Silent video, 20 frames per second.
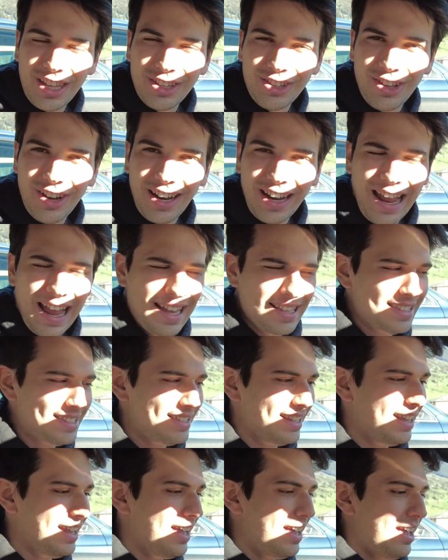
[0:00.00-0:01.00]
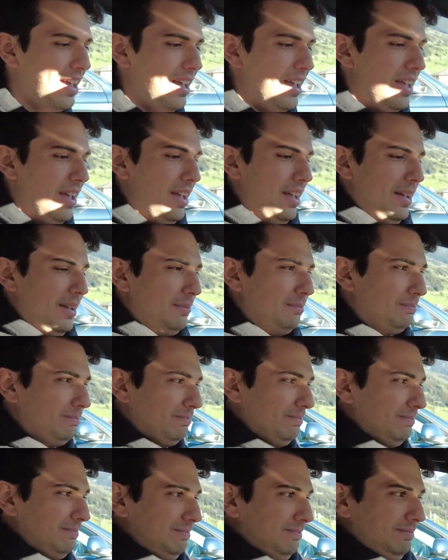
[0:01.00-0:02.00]
ragazzi.
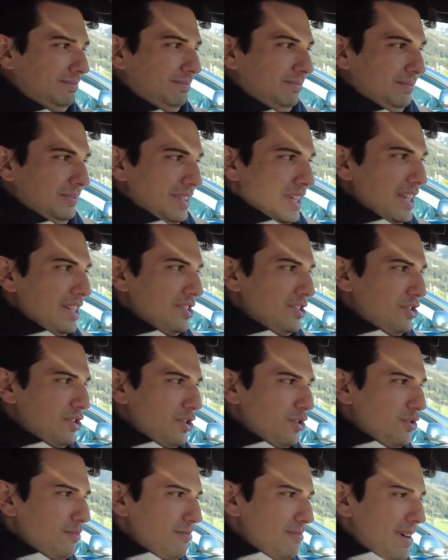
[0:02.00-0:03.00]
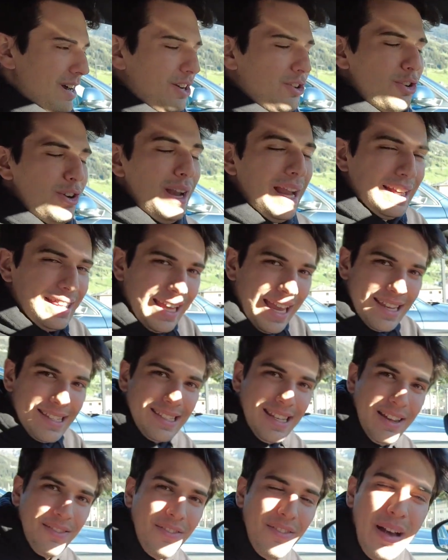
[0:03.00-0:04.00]
Insomma, con la
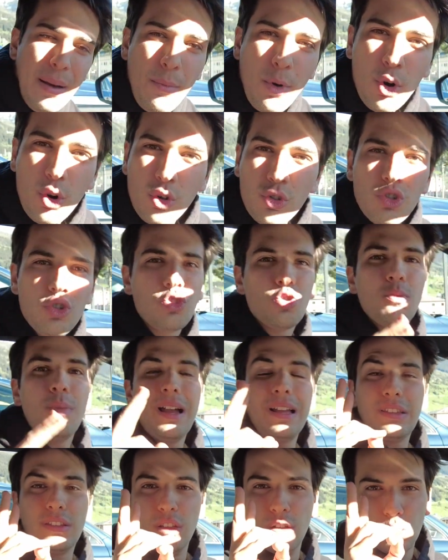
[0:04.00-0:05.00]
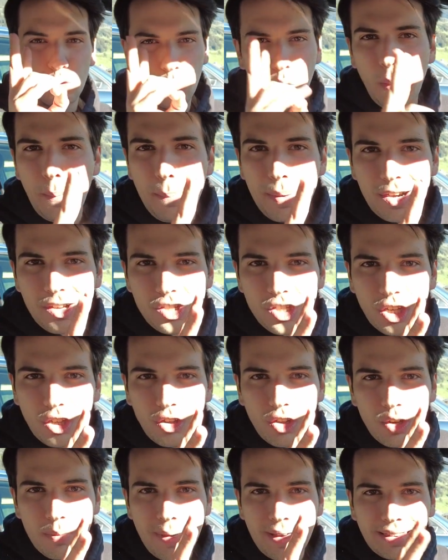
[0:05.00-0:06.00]
Tesla avevamo consumato il
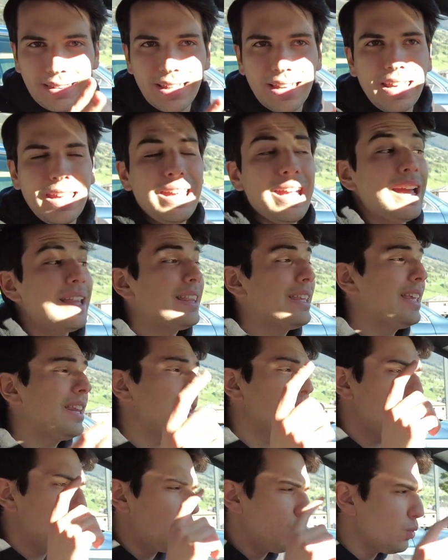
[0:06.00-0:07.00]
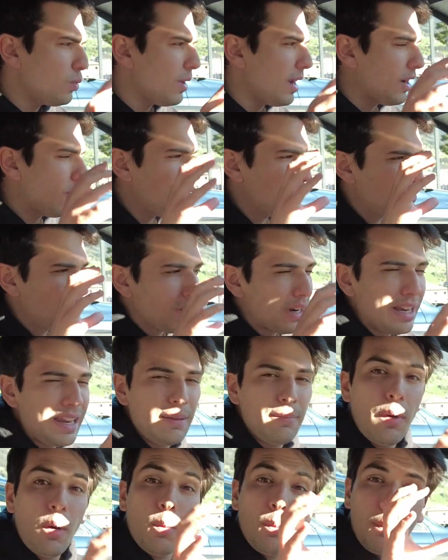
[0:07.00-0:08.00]
2% di batteria, addirittura con un
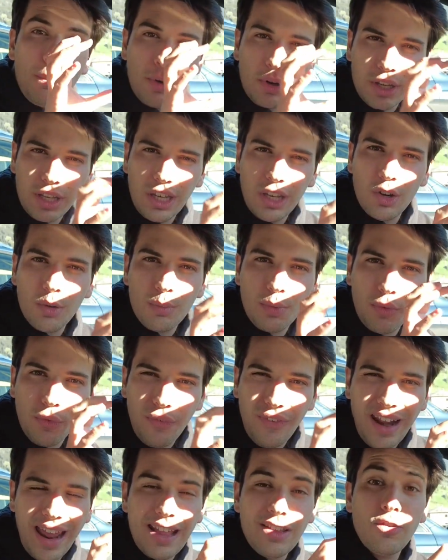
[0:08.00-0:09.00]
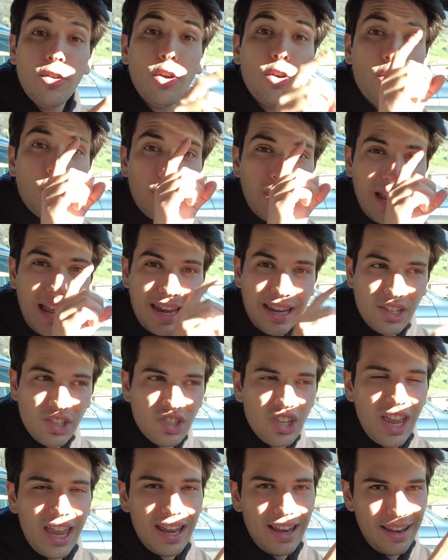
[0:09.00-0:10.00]
clima un pochino più freddo e con la
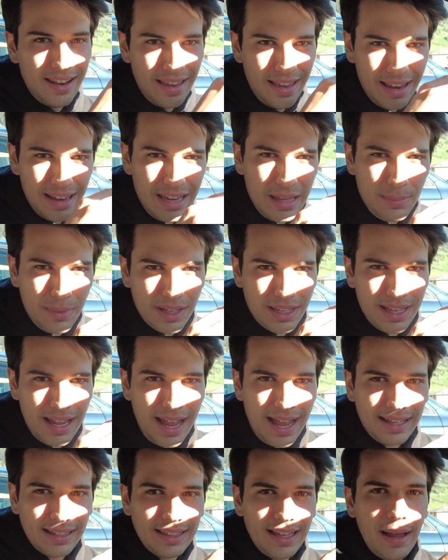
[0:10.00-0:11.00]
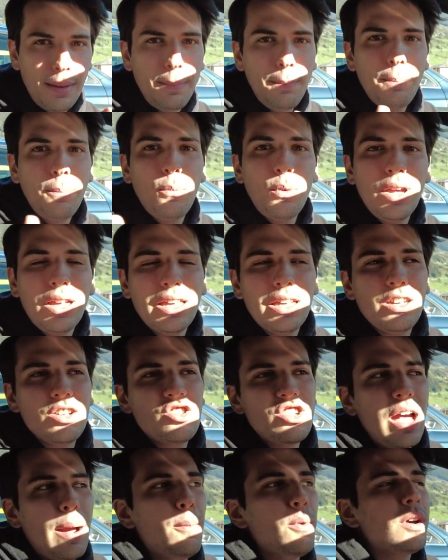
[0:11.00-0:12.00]
regen limitata, quindi
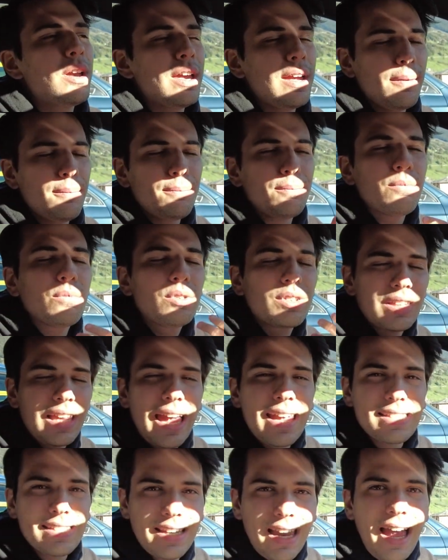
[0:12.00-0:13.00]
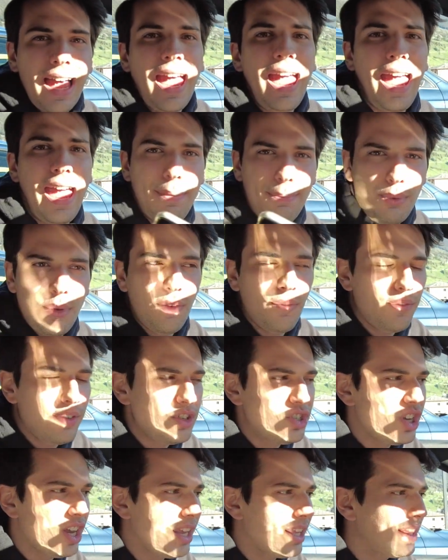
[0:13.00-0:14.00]
diciamo che Tesla è più
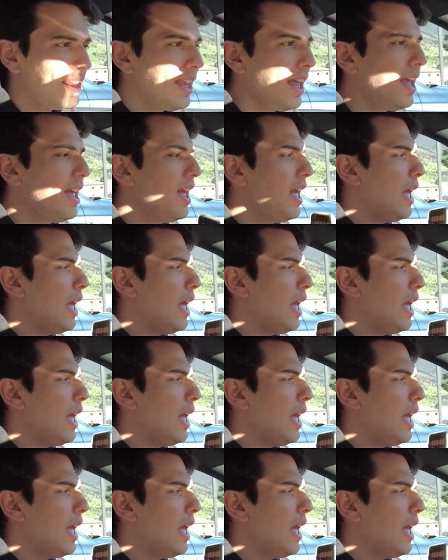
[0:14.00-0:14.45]
efficiente,